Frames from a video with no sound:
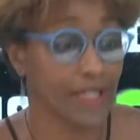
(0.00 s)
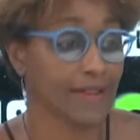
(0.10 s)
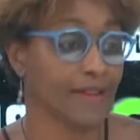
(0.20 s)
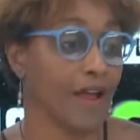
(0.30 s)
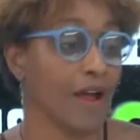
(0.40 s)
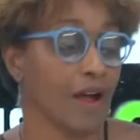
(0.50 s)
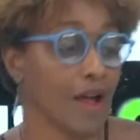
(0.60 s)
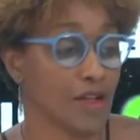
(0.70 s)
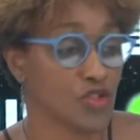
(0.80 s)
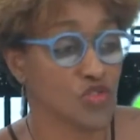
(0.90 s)
hectare
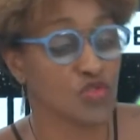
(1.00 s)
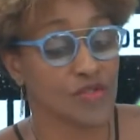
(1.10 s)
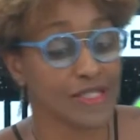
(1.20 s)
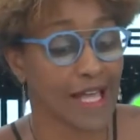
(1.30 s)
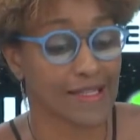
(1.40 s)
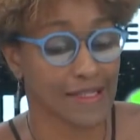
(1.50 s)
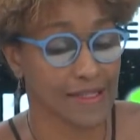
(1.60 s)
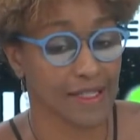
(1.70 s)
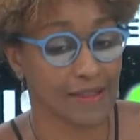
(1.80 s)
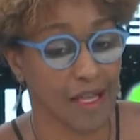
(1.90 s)
ah. jusqu'à
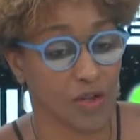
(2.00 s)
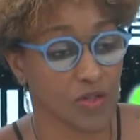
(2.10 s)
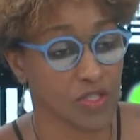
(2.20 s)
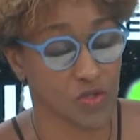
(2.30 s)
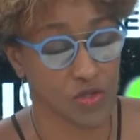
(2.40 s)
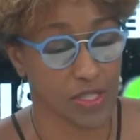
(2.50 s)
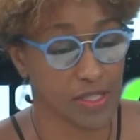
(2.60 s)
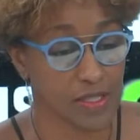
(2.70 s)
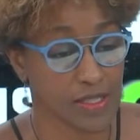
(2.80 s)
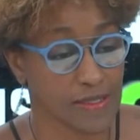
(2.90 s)
7 hectares. On est sur
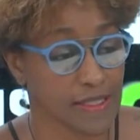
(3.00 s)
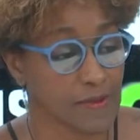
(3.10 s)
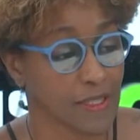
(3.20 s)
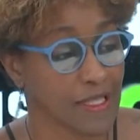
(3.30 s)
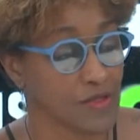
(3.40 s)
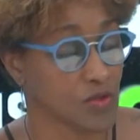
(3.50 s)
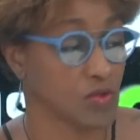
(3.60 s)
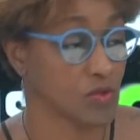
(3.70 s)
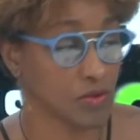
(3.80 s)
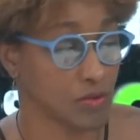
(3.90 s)
des
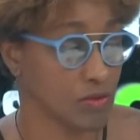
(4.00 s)
exploitations